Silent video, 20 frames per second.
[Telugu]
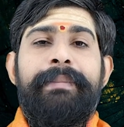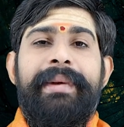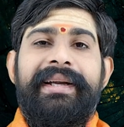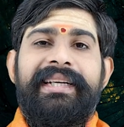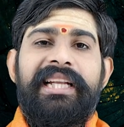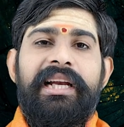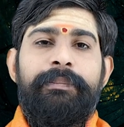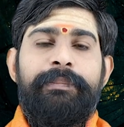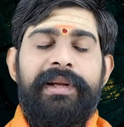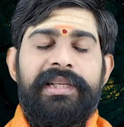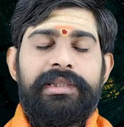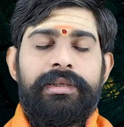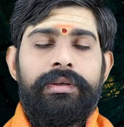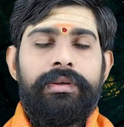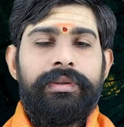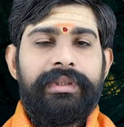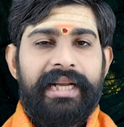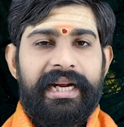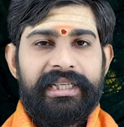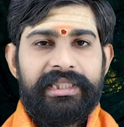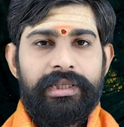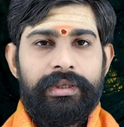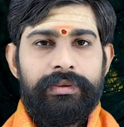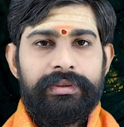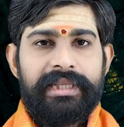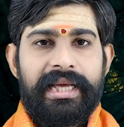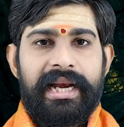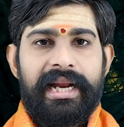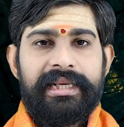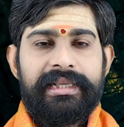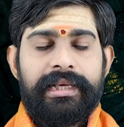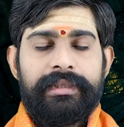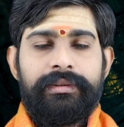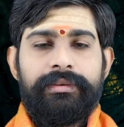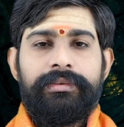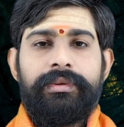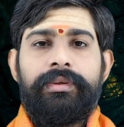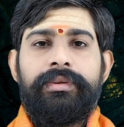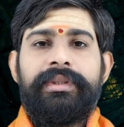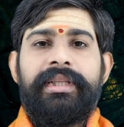మెంటల్ ప్రెజర్లు టెన్షన్లు చాలా
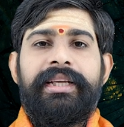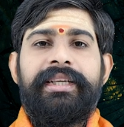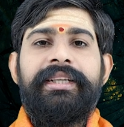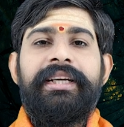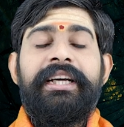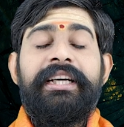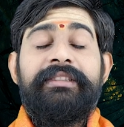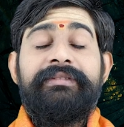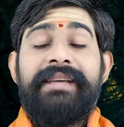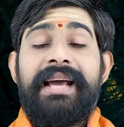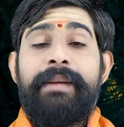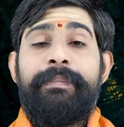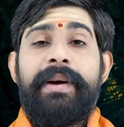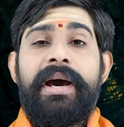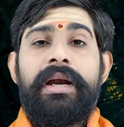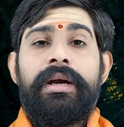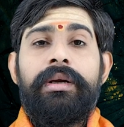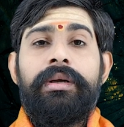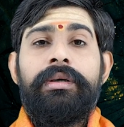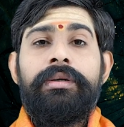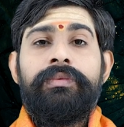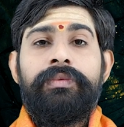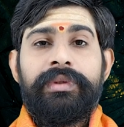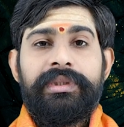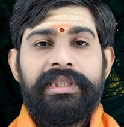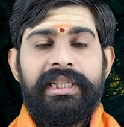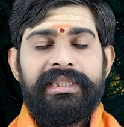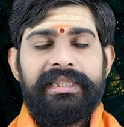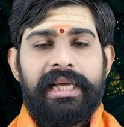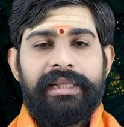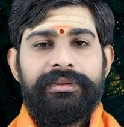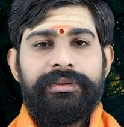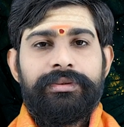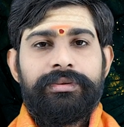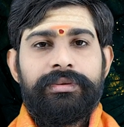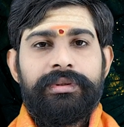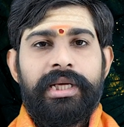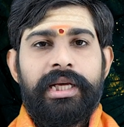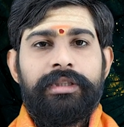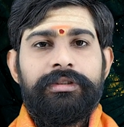శాతం తగ్గుతాయి వ్యాపారంలో వృద్ధిని
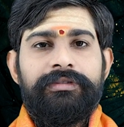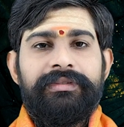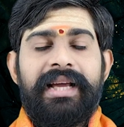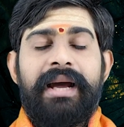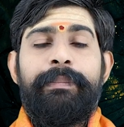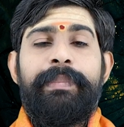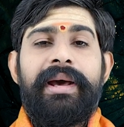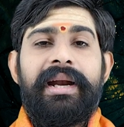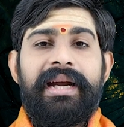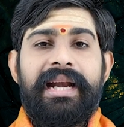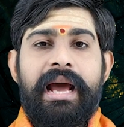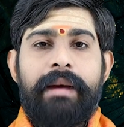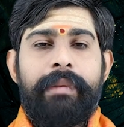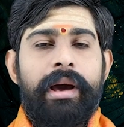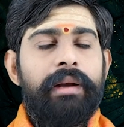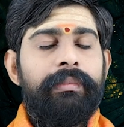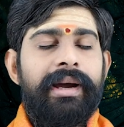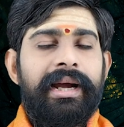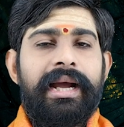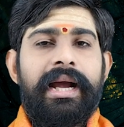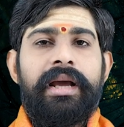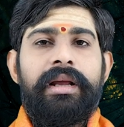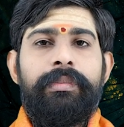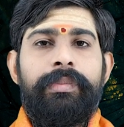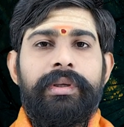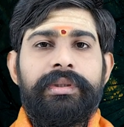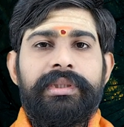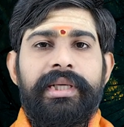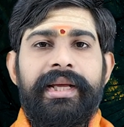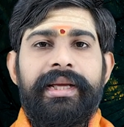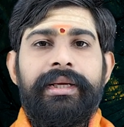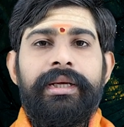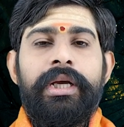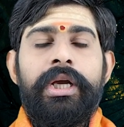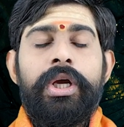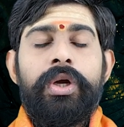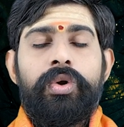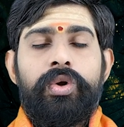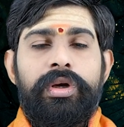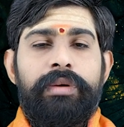సాధించుకుంటారు వ్యాపార లాభాలు బాగా కనపడుతున్నాయి
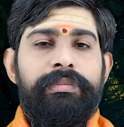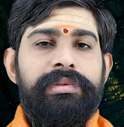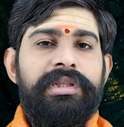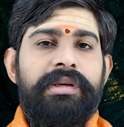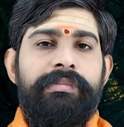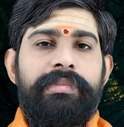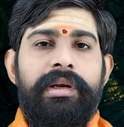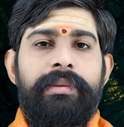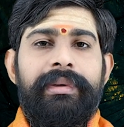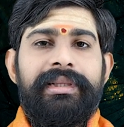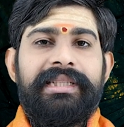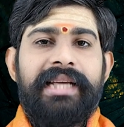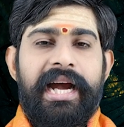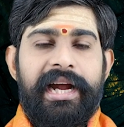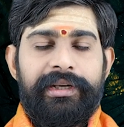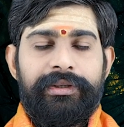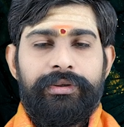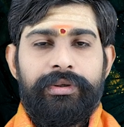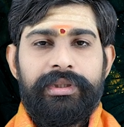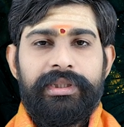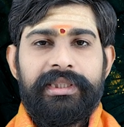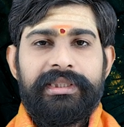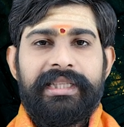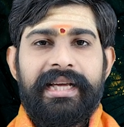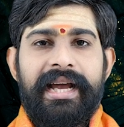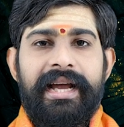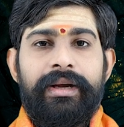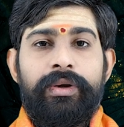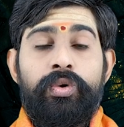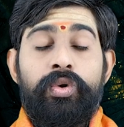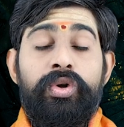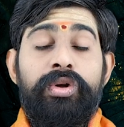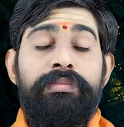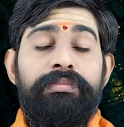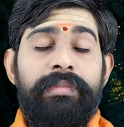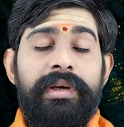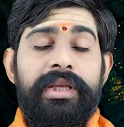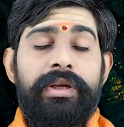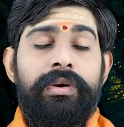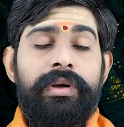కుటుంబ సభ్యుల మధ్య అన్యోన్యత
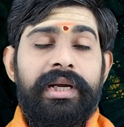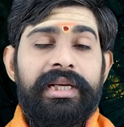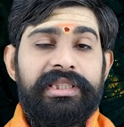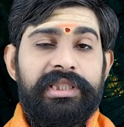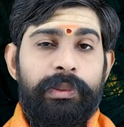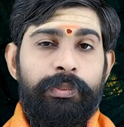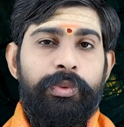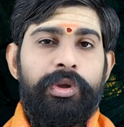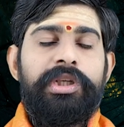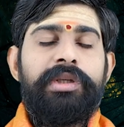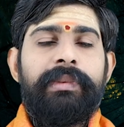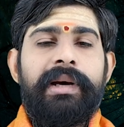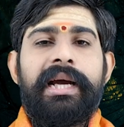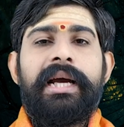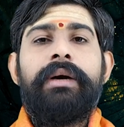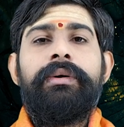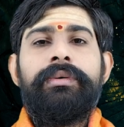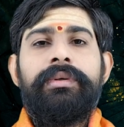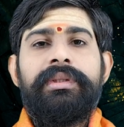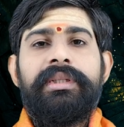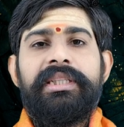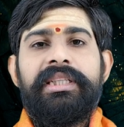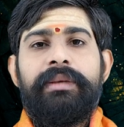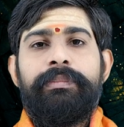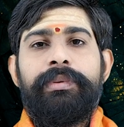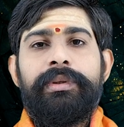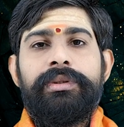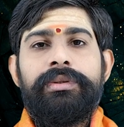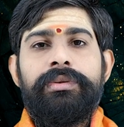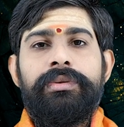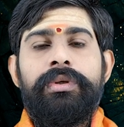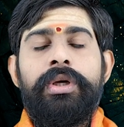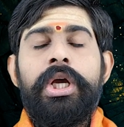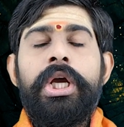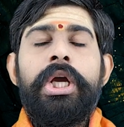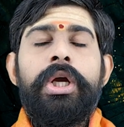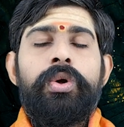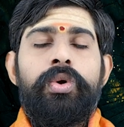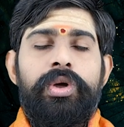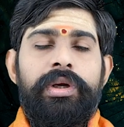కుటుంబ యొక్క సపోర్ట్ బాగా ఉంటుందని చెప్పొచ్చు
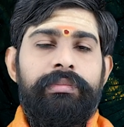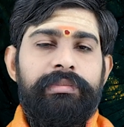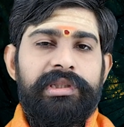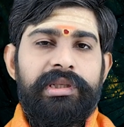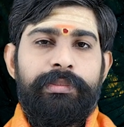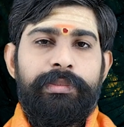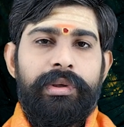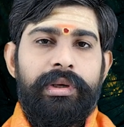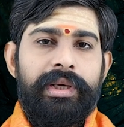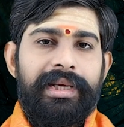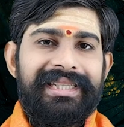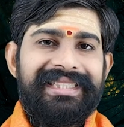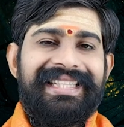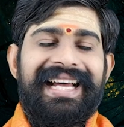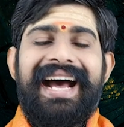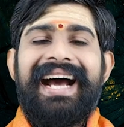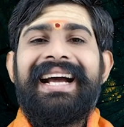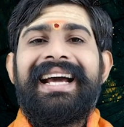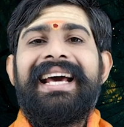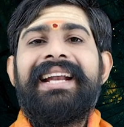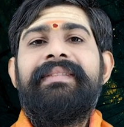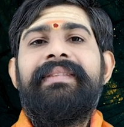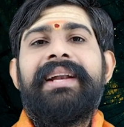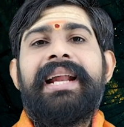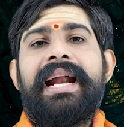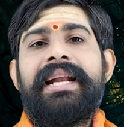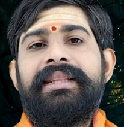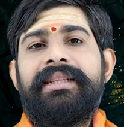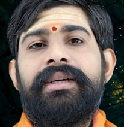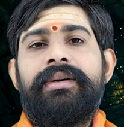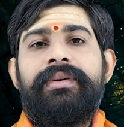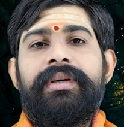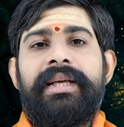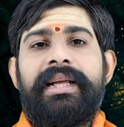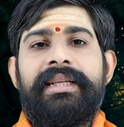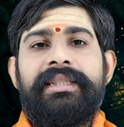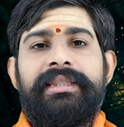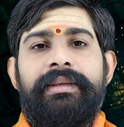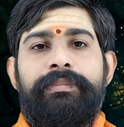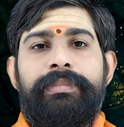కుటుంబ సభ్యుల యొక్క సహకారం వల్ల ఆనందంగా
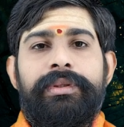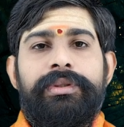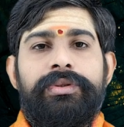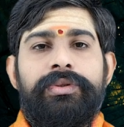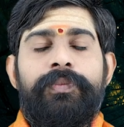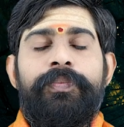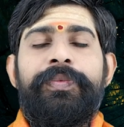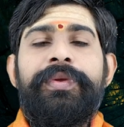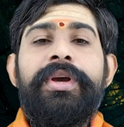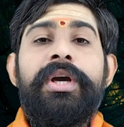ఉంటారని చెప్పొచ్చు